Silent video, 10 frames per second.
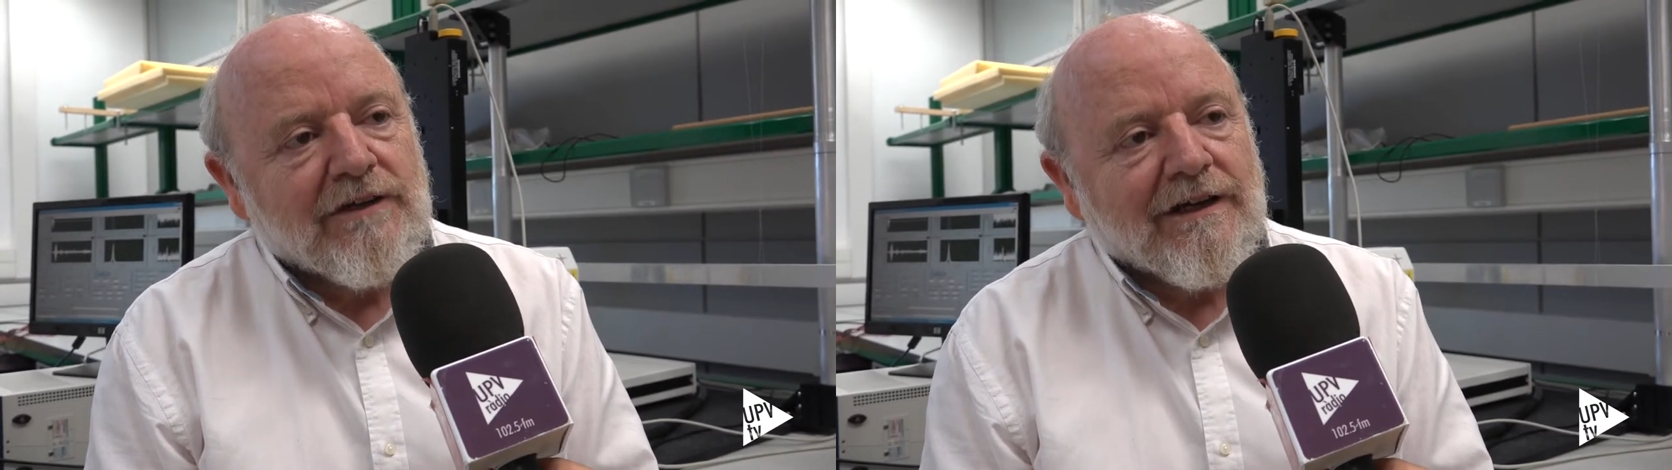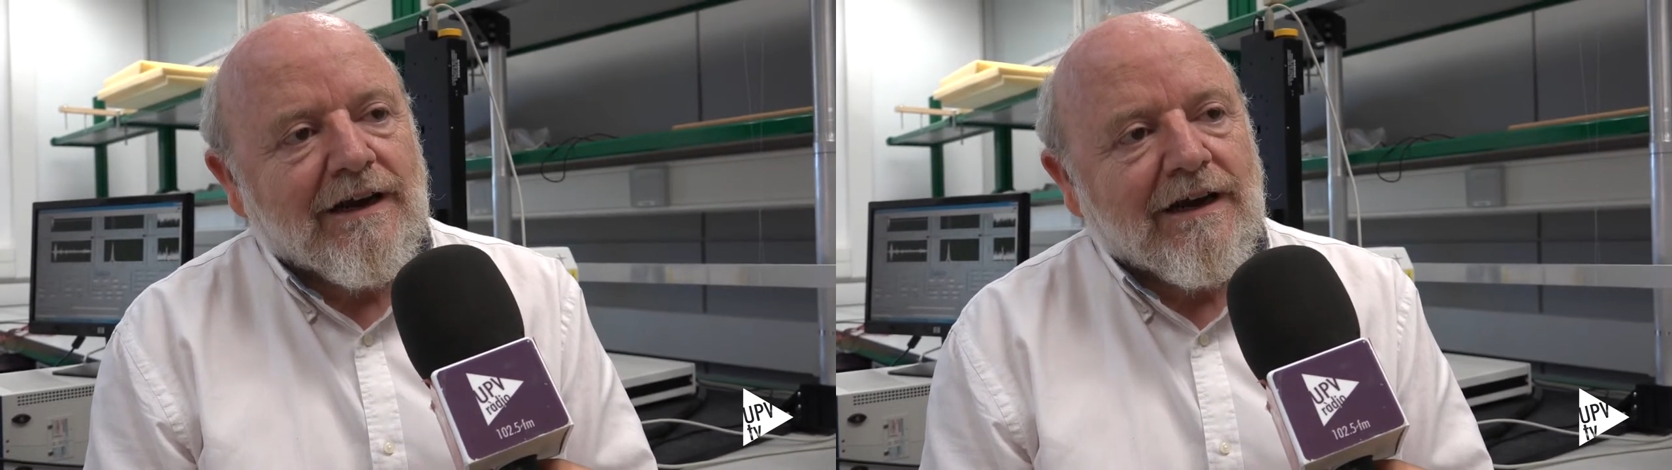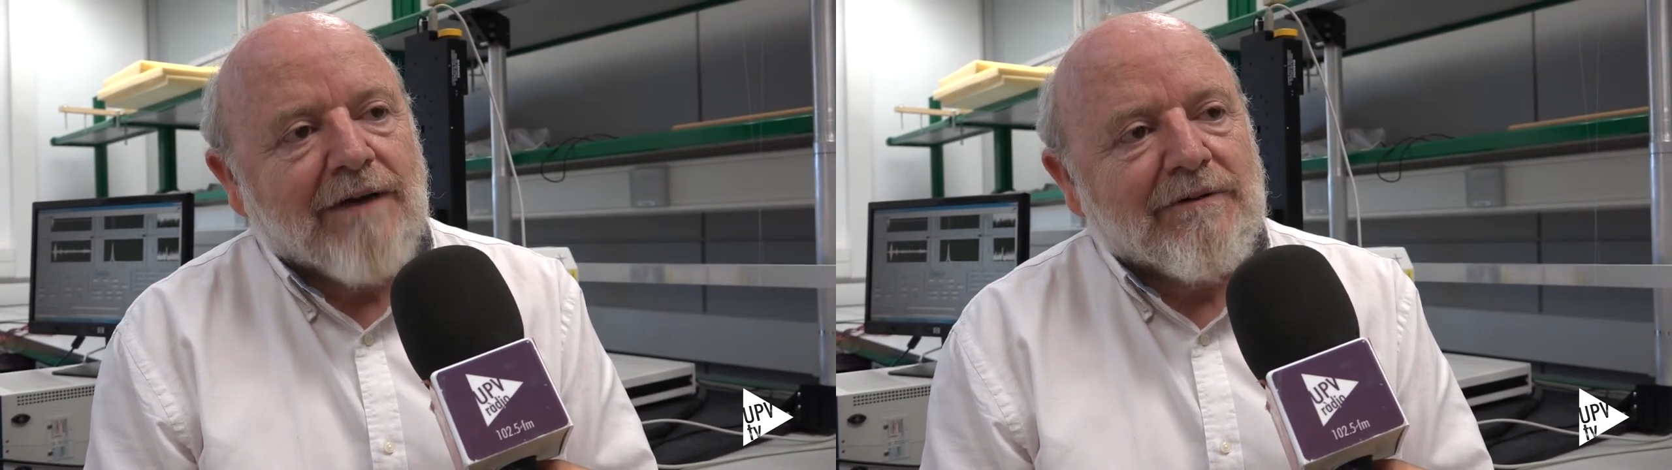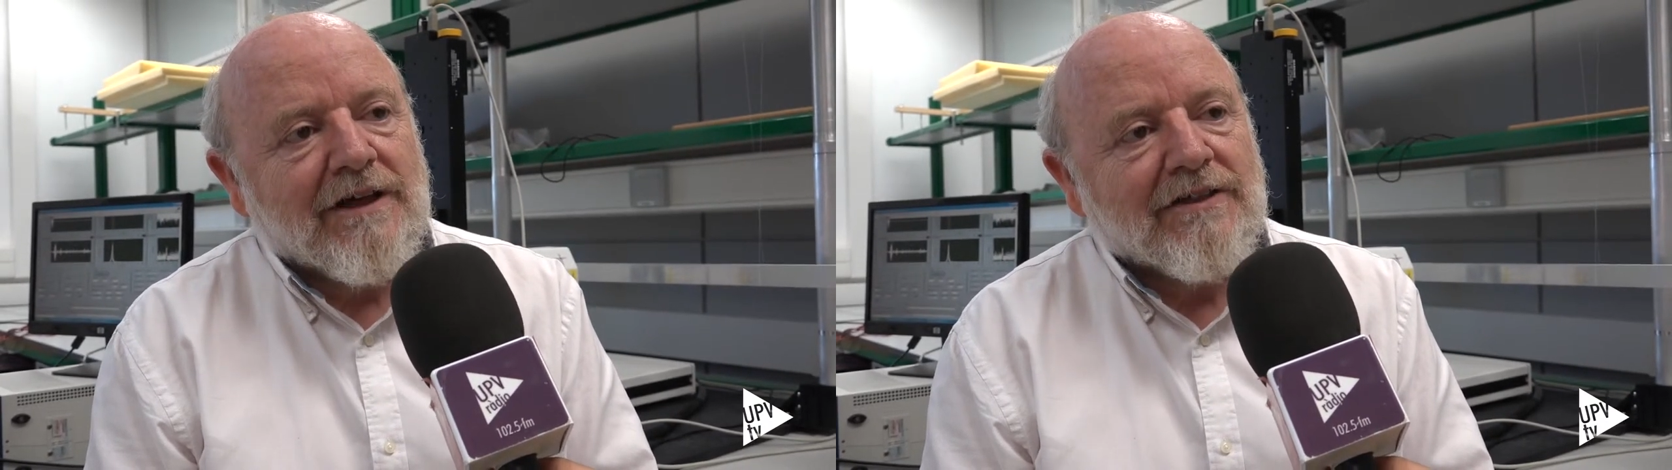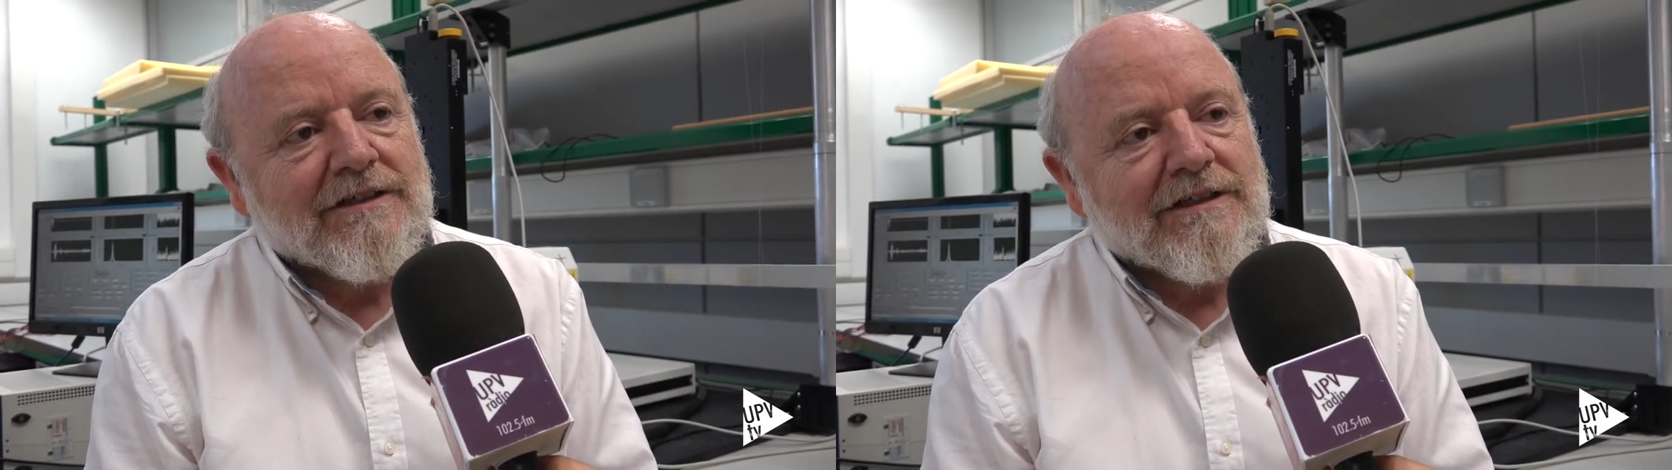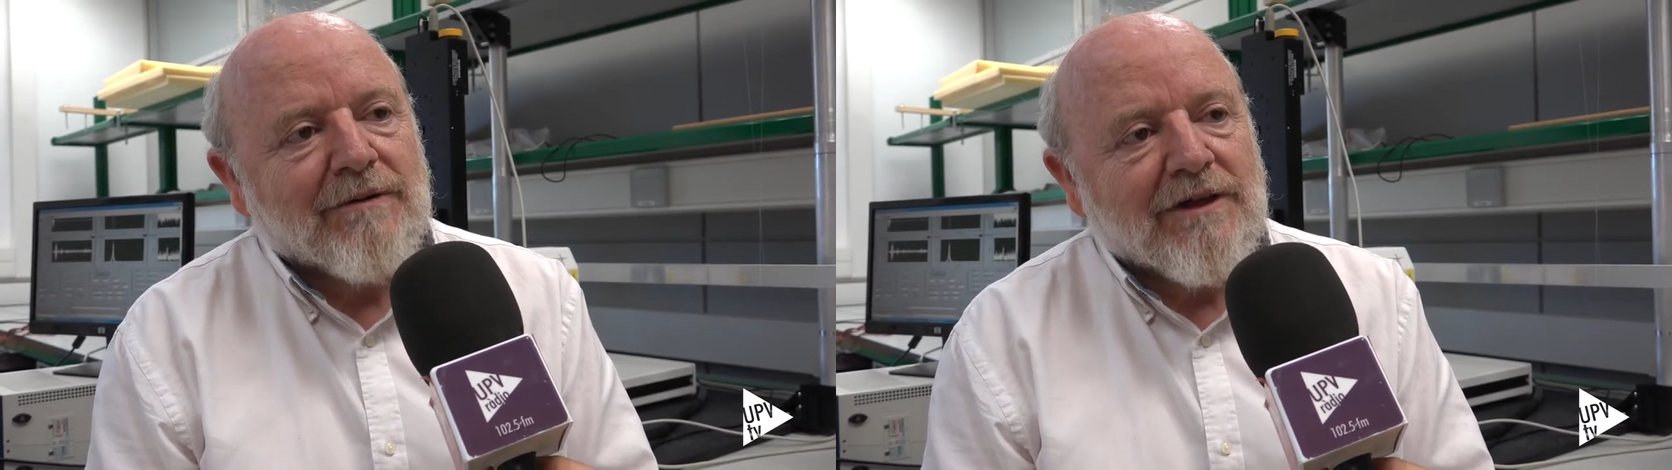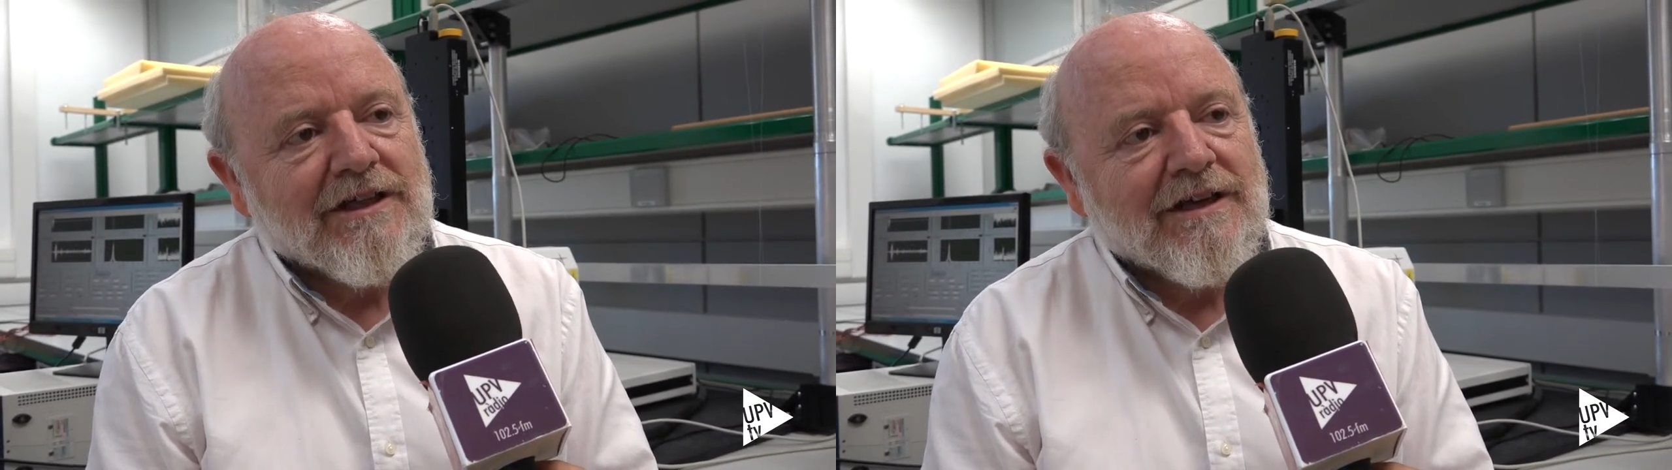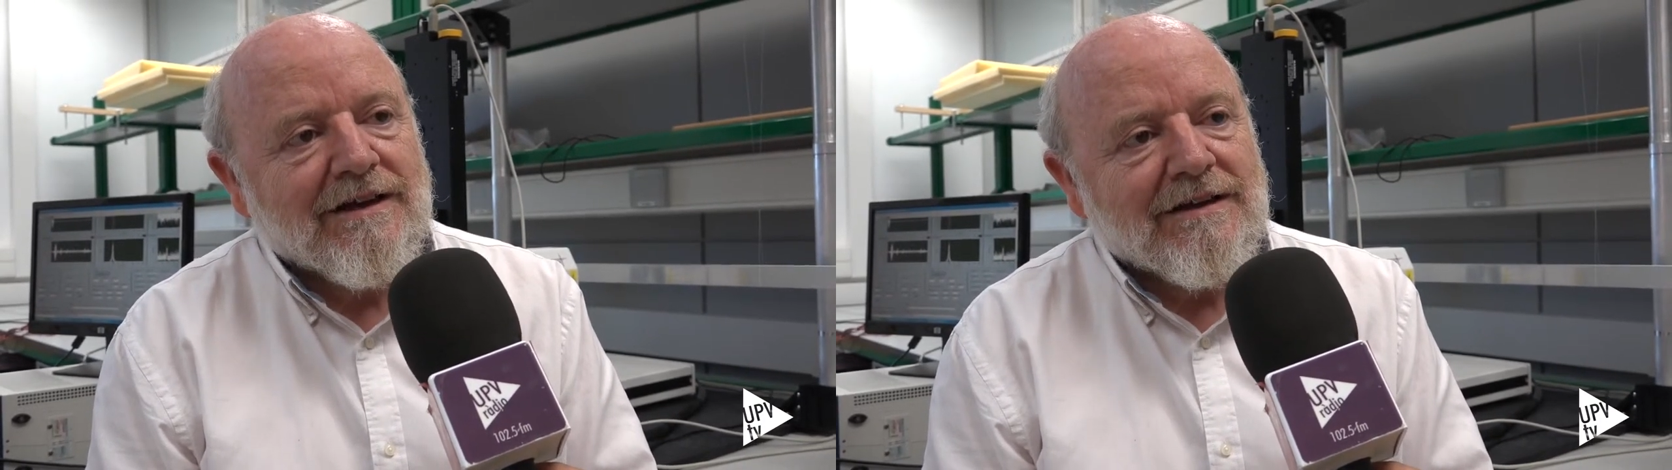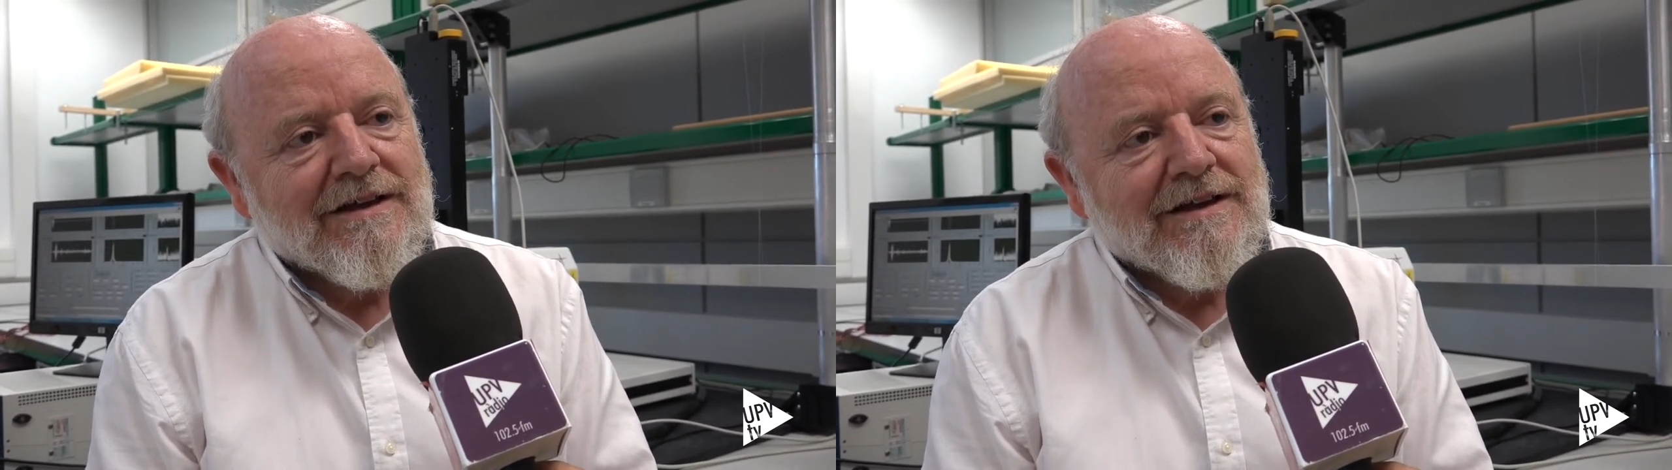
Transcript: de que la cavidad está vacía,